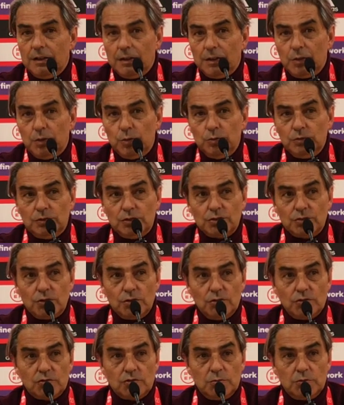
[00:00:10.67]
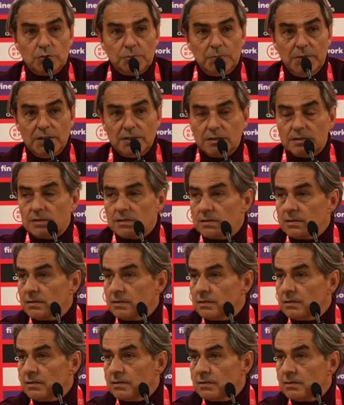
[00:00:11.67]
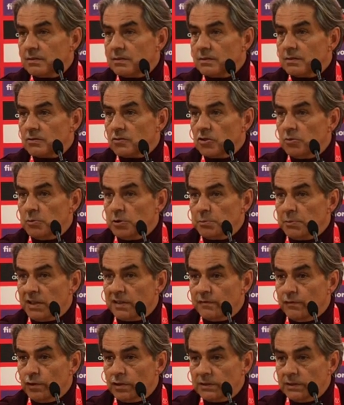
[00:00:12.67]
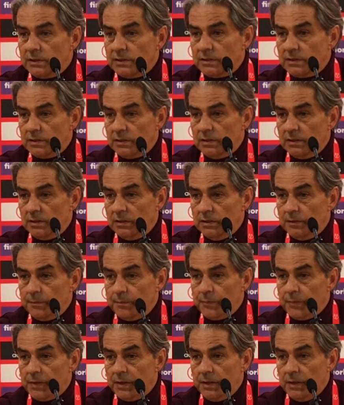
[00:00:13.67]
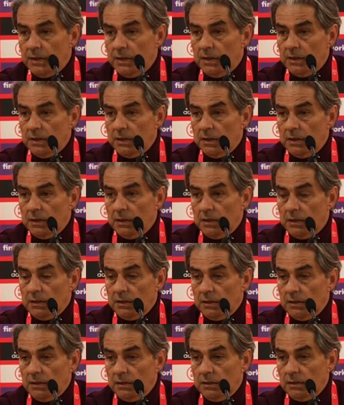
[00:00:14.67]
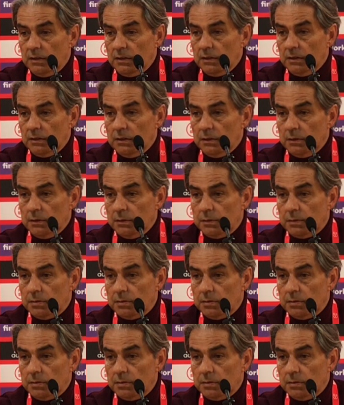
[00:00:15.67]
juntos todos somos más, somos más fuertes y, y,